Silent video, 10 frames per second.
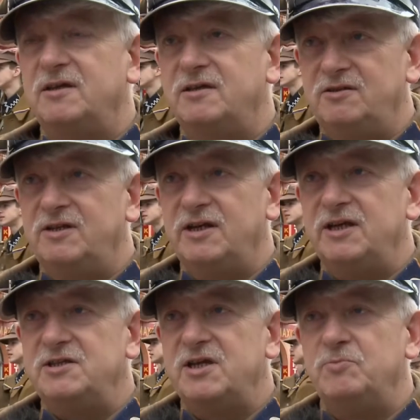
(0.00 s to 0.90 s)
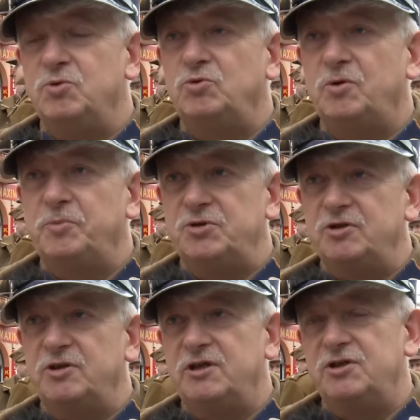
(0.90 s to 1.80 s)
inteligencja i był to
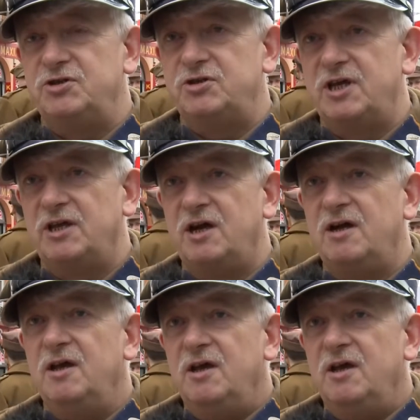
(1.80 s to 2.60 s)
początek niszczenia